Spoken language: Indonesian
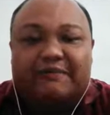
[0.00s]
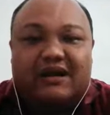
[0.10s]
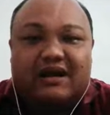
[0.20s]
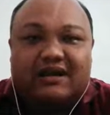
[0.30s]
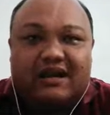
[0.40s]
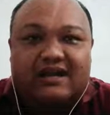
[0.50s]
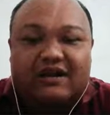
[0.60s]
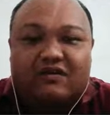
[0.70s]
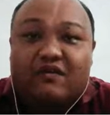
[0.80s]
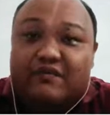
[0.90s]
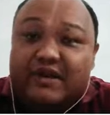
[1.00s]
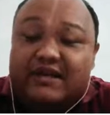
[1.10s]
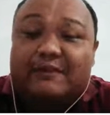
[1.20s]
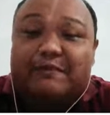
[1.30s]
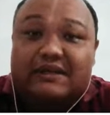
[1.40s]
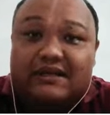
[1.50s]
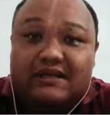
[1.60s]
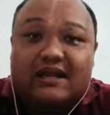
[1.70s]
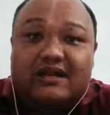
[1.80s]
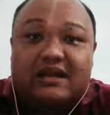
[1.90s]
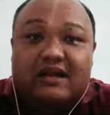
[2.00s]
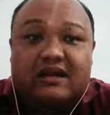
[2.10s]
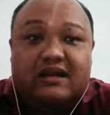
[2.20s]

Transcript: bahkan ada konflik kepentingan